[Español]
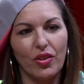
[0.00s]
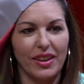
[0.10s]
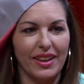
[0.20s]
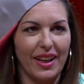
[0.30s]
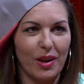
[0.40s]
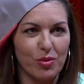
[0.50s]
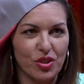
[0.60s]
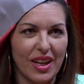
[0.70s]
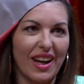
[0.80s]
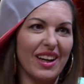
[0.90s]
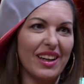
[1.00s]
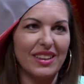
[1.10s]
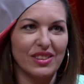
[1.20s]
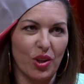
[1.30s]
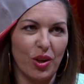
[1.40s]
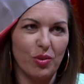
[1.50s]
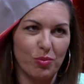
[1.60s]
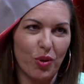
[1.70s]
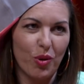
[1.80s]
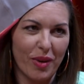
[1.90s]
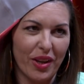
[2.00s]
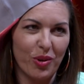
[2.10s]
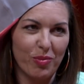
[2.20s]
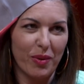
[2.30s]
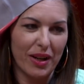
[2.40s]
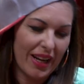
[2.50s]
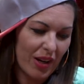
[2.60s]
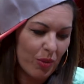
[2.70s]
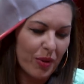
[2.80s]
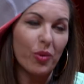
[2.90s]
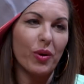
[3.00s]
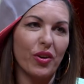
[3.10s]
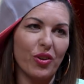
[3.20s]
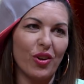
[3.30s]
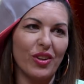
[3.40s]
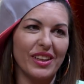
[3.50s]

es lo que tiene, pues ya soy un poco mayor para bailarlo, pero bueno, yo lo